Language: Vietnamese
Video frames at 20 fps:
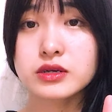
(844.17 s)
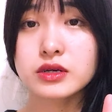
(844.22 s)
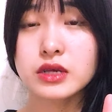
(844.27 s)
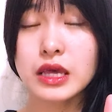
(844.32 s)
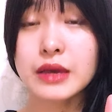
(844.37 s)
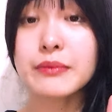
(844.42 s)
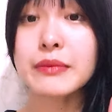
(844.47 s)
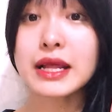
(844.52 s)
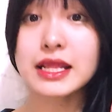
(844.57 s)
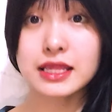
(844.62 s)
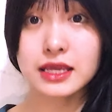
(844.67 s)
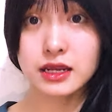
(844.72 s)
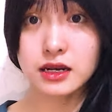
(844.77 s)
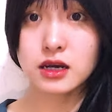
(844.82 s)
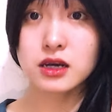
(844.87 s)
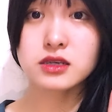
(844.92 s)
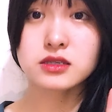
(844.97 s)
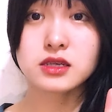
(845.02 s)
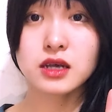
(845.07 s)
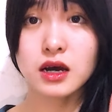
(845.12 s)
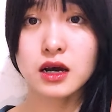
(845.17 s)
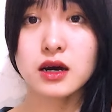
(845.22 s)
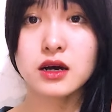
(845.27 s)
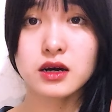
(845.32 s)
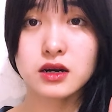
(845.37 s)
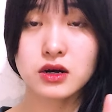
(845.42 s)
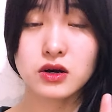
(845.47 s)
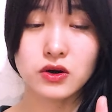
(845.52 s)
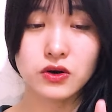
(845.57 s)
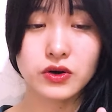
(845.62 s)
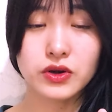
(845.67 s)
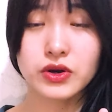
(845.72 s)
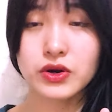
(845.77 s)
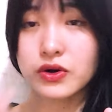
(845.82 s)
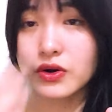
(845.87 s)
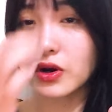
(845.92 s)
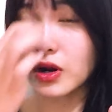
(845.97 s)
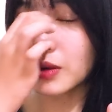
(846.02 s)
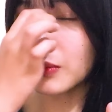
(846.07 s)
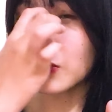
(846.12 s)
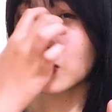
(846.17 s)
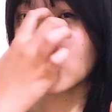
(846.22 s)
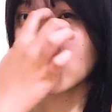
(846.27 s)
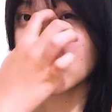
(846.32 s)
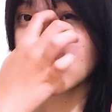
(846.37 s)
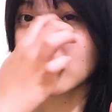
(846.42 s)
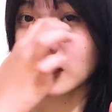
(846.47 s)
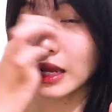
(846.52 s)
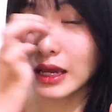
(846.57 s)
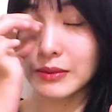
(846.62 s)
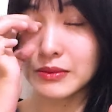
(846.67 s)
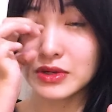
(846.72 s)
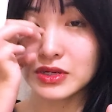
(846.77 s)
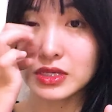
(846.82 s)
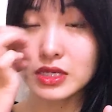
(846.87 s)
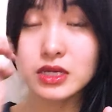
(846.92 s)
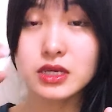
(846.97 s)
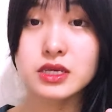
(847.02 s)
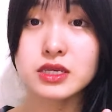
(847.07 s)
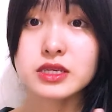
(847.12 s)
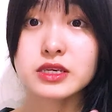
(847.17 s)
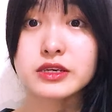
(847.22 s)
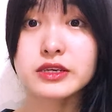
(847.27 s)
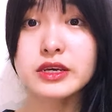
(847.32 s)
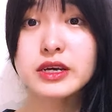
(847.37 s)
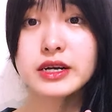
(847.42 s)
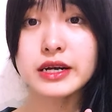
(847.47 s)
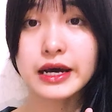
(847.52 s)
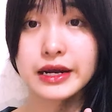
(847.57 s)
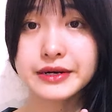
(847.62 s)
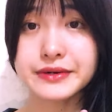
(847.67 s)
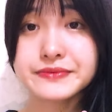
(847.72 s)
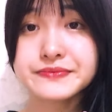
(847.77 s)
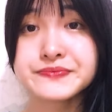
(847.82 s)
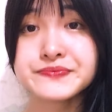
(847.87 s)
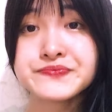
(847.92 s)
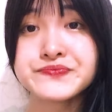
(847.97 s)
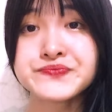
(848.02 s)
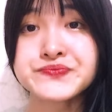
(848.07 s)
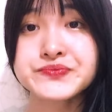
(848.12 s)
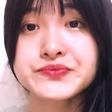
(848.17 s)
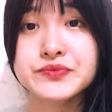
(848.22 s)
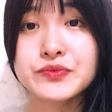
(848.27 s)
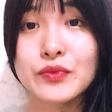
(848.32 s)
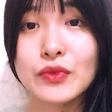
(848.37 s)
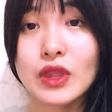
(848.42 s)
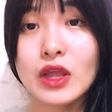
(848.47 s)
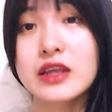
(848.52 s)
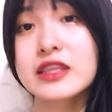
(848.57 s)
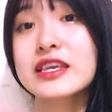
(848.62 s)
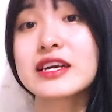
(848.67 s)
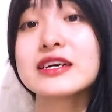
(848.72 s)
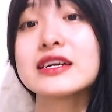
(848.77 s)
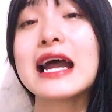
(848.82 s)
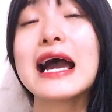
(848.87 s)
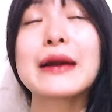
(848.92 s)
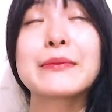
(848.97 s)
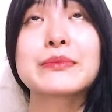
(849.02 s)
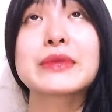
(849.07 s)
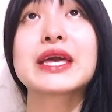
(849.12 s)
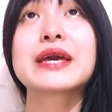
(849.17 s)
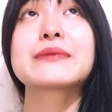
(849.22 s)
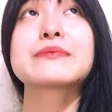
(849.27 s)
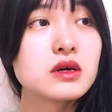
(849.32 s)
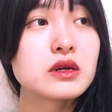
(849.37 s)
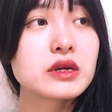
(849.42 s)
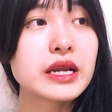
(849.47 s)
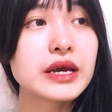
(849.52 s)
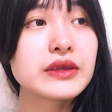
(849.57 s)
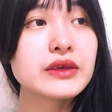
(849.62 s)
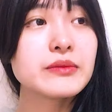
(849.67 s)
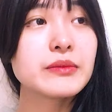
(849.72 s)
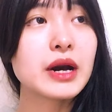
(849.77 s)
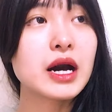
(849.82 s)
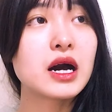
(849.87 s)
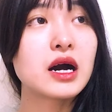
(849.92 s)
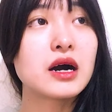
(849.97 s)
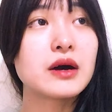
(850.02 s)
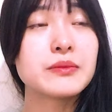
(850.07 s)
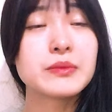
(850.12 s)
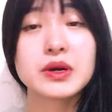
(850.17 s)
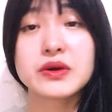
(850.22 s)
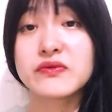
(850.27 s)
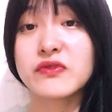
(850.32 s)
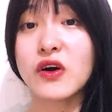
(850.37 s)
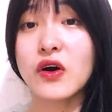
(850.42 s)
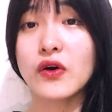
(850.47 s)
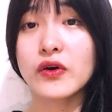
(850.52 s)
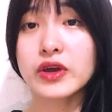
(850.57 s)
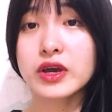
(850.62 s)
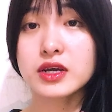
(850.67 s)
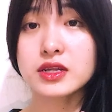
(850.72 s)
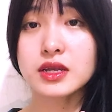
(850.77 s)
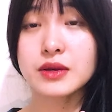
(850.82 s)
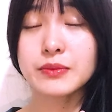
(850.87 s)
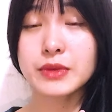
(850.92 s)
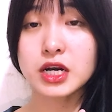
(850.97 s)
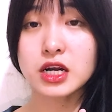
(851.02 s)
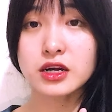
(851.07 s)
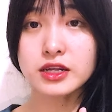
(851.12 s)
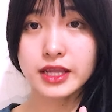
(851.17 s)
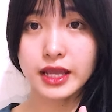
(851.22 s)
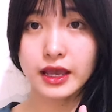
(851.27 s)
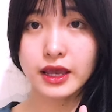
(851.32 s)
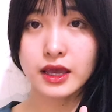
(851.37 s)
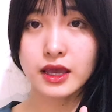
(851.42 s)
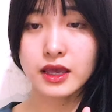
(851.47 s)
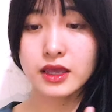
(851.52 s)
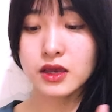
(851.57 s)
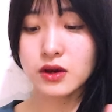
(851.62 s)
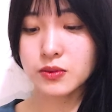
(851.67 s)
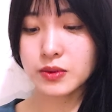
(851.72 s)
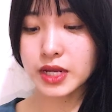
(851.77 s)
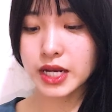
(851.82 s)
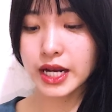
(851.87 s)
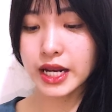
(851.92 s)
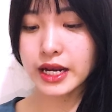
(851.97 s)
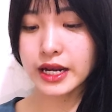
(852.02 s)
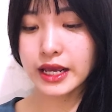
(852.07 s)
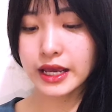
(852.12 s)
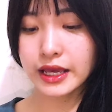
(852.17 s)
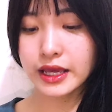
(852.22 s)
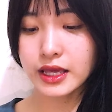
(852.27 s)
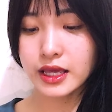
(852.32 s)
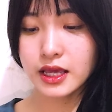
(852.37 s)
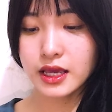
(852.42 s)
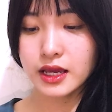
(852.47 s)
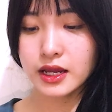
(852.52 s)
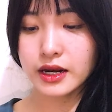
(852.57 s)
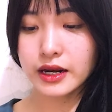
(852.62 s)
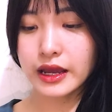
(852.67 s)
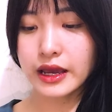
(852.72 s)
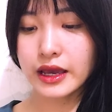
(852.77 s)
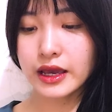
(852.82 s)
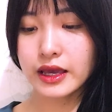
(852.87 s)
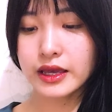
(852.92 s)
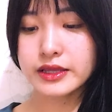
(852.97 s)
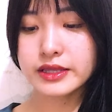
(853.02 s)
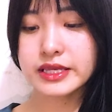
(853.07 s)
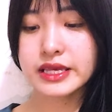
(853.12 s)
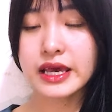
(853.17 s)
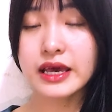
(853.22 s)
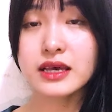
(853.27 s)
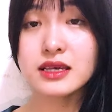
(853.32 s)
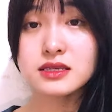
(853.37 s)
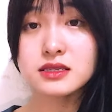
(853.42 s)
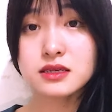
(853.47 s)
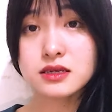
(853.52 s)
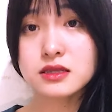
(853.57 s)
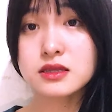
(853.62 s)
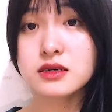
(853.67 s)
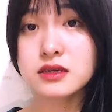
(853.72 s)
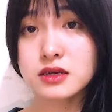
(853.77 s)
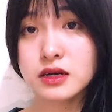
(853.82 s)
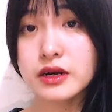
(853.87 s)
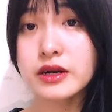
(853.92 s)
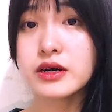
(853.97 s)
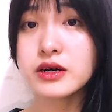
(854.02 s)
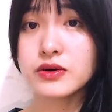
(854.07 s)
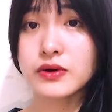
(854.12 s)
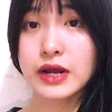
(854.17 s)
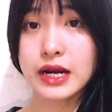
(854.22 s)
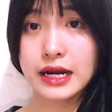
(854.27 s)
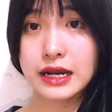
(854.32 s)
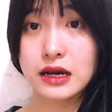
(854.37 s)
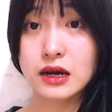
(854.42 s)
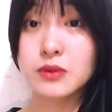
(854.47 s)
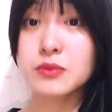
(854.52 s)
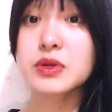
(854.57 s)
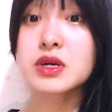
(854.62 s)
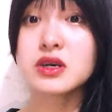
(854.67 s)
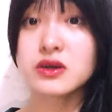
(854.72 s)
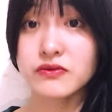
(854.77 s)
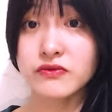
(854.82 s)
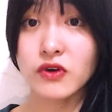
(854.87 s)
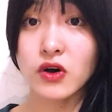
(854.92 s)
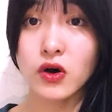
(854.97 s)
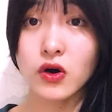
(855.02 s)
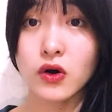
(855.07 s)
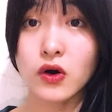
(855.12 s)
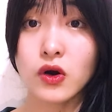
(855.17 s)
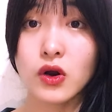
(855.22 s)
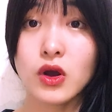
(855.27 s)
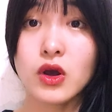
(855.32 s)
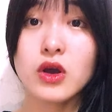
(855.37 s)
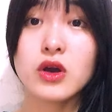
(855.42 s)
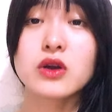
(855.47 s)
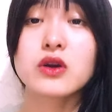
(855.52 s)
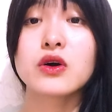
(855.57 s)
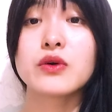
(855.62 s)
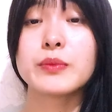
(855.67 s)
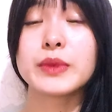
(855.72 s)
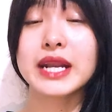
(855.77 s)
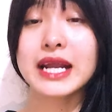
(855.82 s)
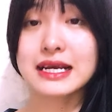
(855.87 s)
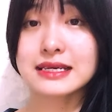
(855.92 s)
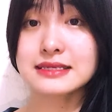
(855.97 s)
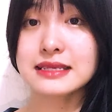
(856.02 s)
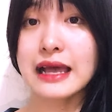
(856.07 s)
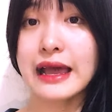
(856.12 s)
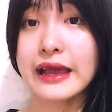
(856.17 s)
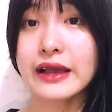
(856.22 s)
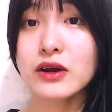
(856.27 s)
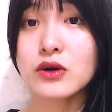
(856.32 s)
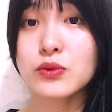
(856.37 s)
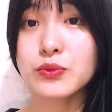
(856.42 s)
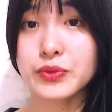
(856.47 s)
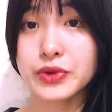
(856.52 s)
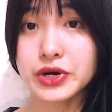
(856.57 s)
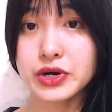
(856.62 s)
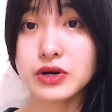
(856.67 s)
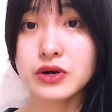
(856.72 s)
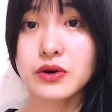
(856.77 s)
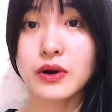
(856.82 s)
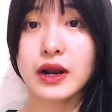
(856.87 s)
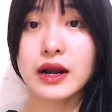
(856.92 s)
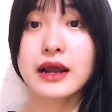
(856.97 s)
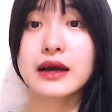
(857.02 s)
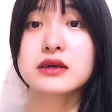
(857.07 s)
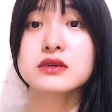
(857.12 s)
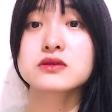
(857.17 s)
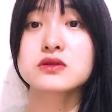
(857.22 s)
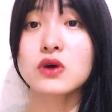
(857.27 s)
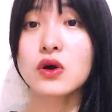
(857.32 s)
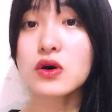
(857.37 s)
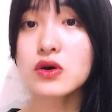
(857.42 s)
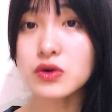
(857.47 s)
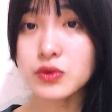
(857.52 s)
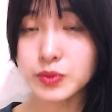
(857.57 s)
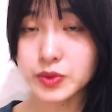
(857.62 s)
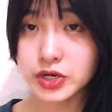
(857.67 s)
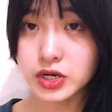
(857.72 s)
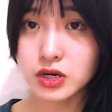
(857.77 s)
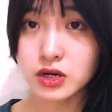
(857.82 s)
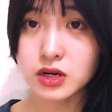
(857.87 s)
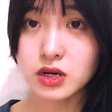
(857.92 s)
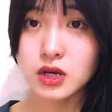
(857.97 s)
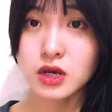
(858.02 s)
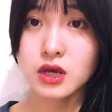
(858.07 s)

Yến mạch thì nó có sơ rồi, rồi có một lượng hàm lượng chất dinh dưỡng nhất định, trừ đạm nha. Nếu như mà mình vội á, thì mình có thể dùng cái này nè để chế sữa tươi có đường hoặc là không đường vô, rồi mình ăn sáng cũng được, hoặc là ăn tối cũng được.